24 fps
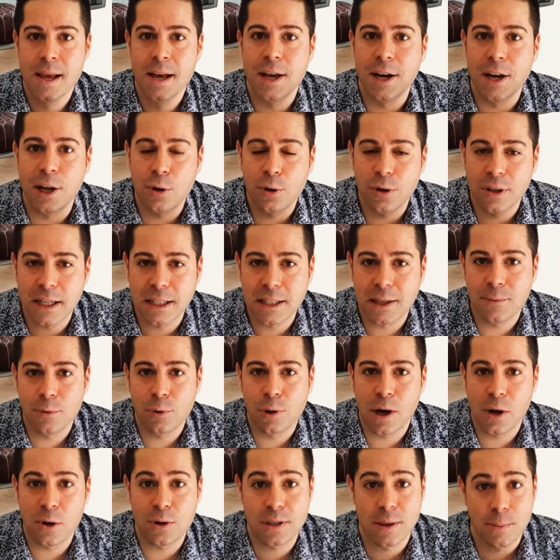Ricordatevi
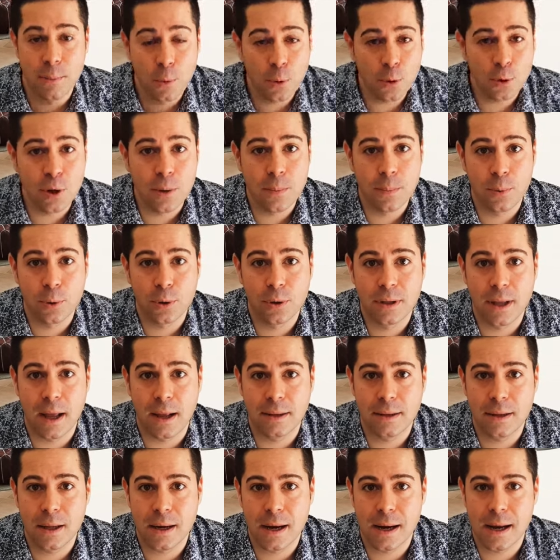una cosa molto
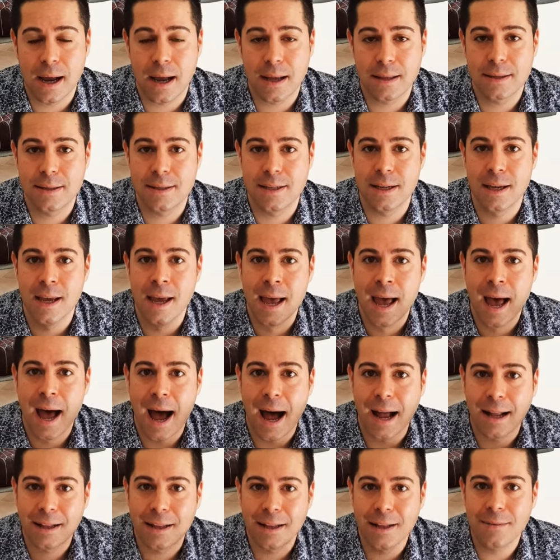importante ragazzi,
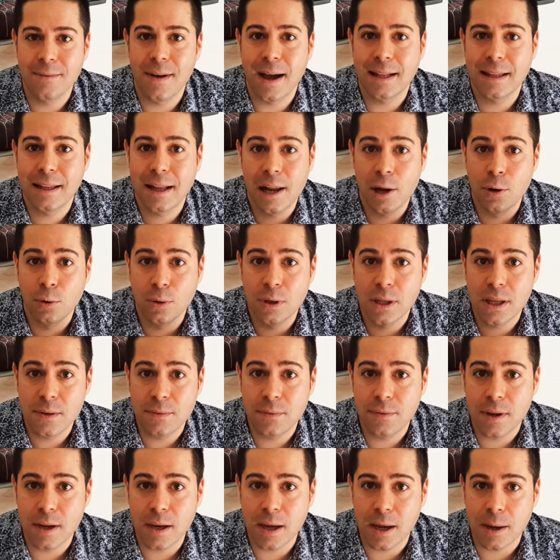attivate le
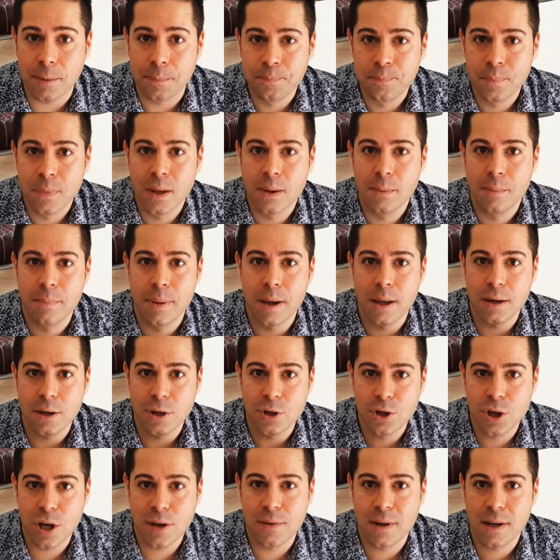notifiche per
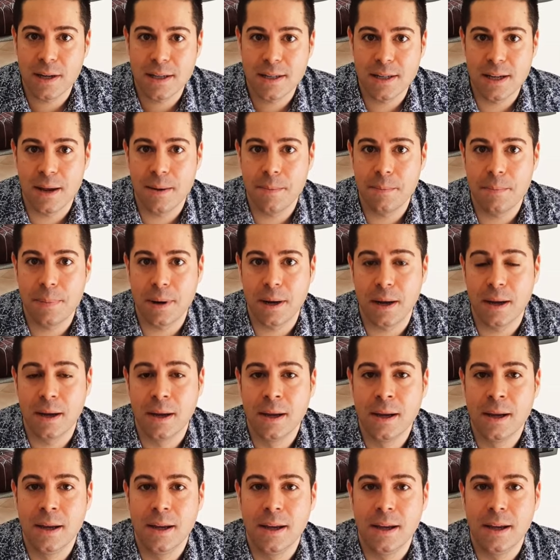ricevere
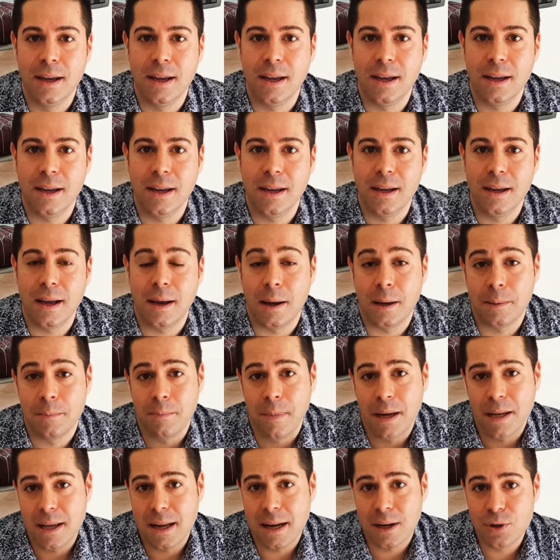sempre eh,
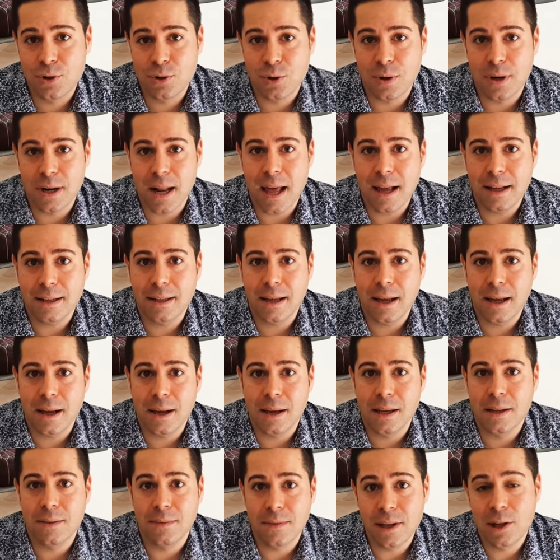in maniera
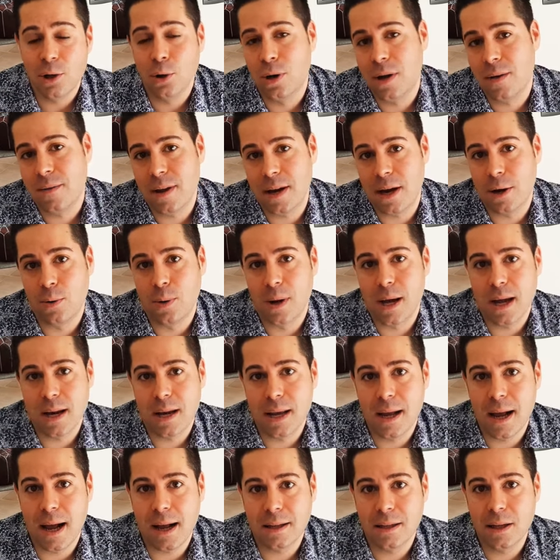aggiornata i video che verranno
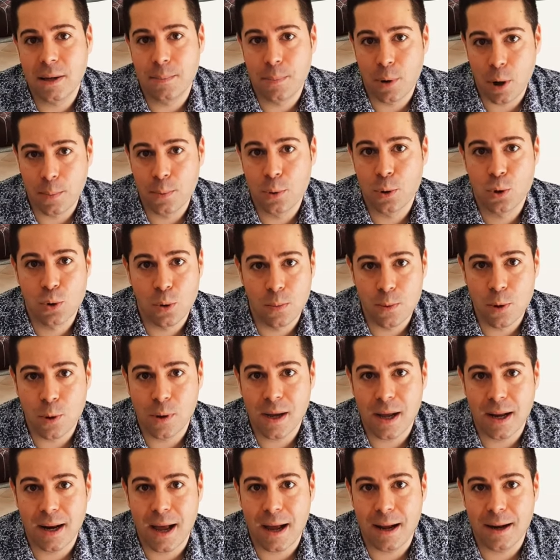caricati proprio sul
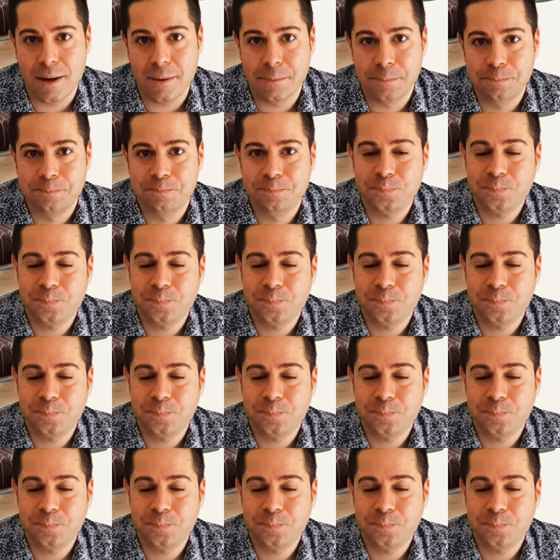mio canale.